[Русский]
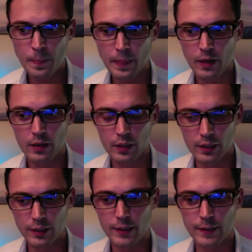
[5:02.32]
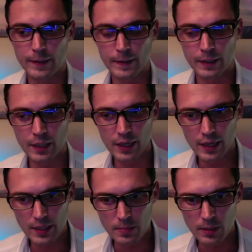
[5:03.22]
а,
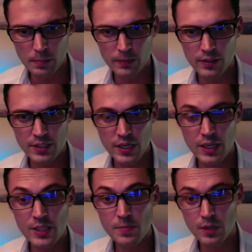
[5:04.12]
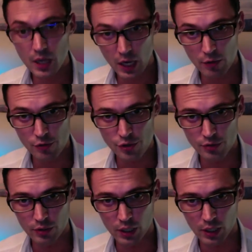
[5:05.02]
либо поведение избегающего
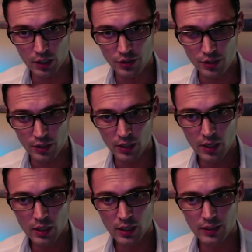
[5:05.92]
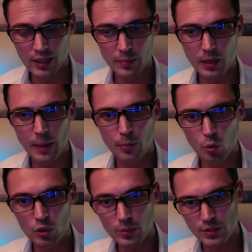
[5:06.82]
характера, когда мы
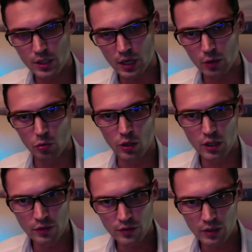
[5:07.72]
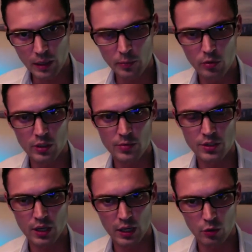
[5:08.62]
обходим стороной лифт, обходим
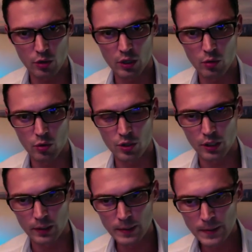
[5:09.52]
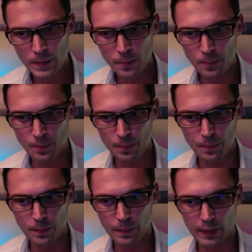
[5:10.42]
стороной какой-то
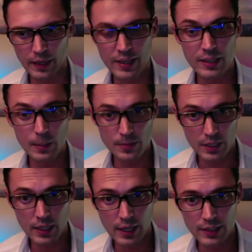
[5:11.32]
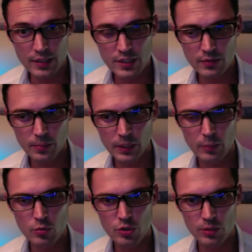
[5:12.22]
какие-то обстоятельства,
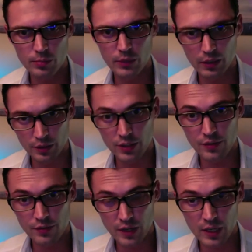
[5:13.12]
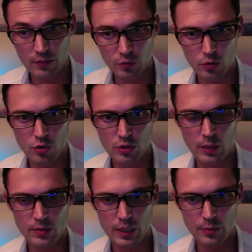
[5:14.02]
потому что да, и верим в то, что там
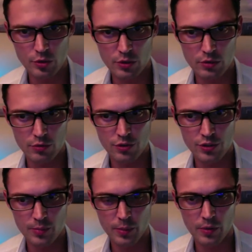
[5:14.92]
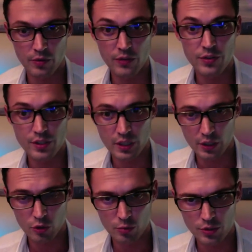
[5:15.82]
с нами что-то случится. Например, в лифте
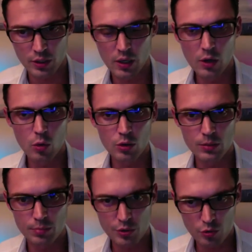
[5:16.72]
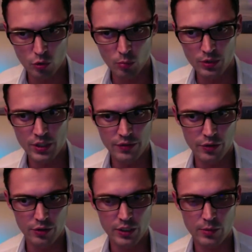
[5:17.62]
задохнемся, ходим пешком,
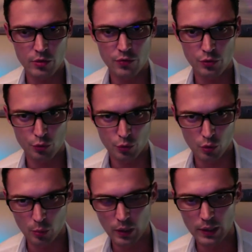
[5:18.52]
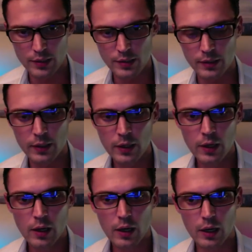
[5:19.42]
мотивируя тем, что физкультура полезна.
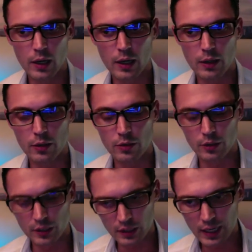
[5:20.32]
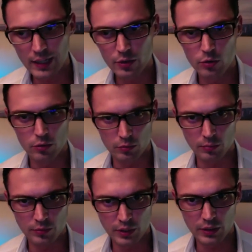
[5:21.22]
А, это так, но
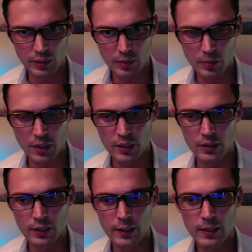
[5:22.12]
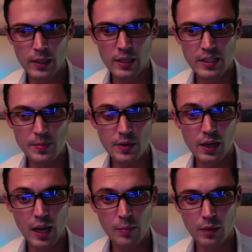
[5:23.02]
тем не менее, да.
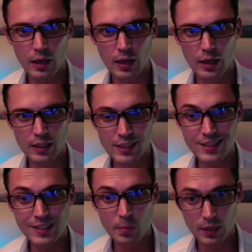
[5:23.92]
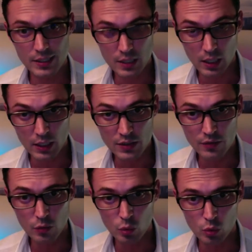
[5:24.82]
Избегаем открытых
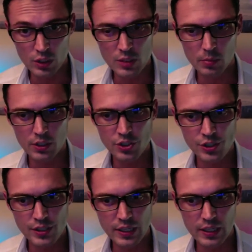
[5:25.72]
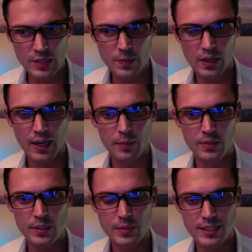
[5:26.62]
пространств, улиц, площадей, избегаем
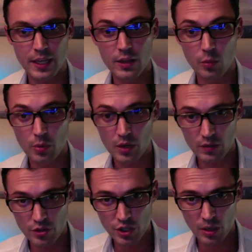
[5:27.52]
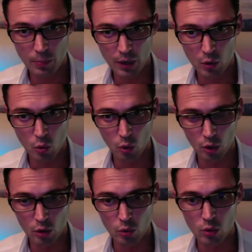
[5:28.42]
самостоятельного передвижения по
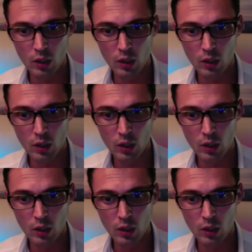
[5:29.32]
городу,